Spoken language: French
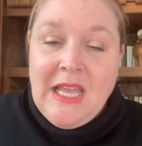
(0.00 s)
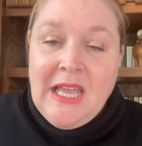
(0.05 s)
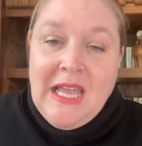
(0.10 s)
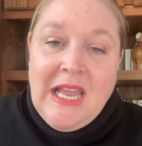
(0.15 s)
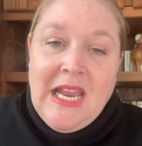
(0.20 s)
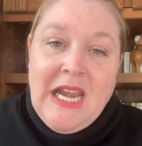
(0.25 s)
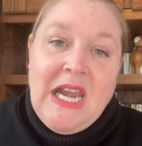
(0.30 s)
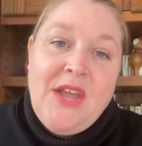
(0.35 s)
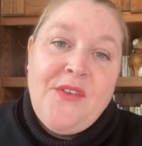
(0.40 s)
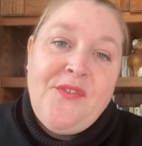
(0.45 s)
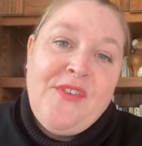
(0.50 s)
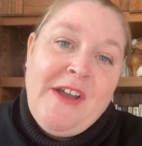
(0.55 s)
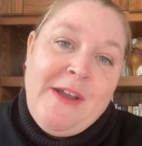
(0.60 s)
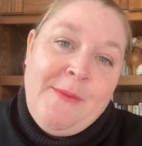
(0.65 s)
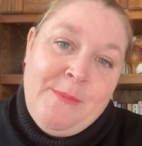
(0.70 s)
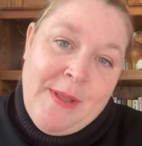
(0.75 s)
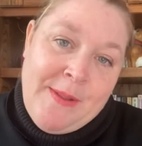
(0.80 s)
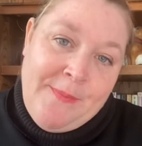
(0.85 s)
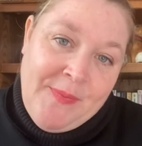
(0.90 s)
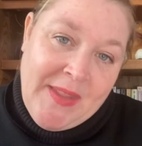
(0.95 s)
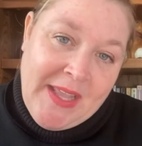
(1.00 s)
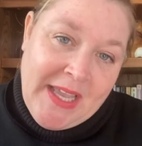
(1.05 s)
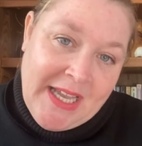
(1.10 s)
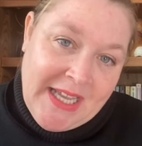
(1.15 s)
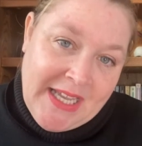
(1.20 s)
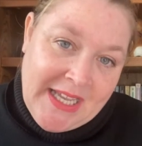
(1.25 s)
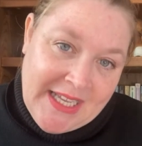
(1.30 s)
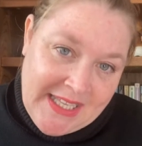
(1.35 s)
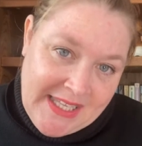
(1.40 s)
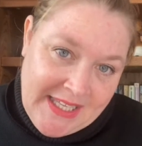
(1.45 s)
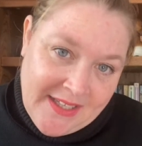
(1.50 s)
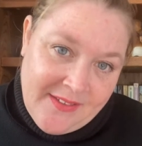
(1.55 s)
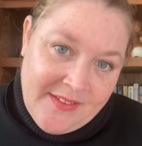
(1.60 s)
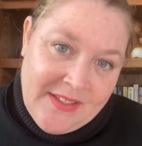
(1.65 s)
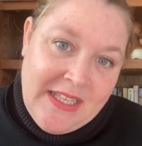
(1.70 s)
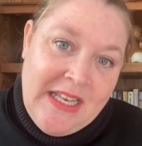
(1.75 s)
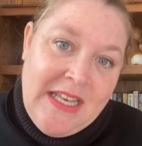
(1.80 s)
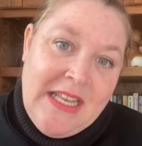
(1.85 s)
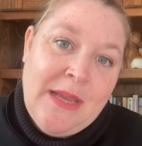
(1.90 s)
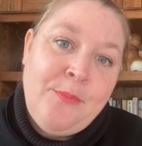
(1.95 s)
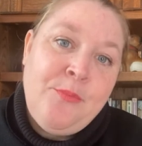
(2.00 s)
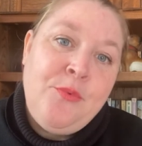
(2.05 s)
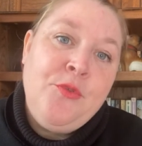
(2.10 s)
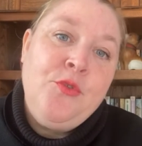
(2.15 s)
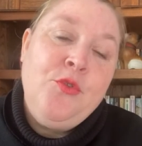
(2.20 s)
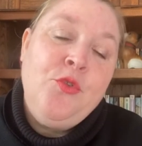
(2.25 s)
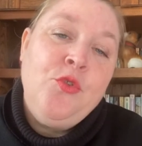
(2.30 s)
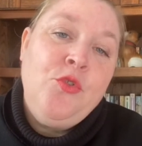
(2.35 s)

la femme n'est rien. Il y a plus de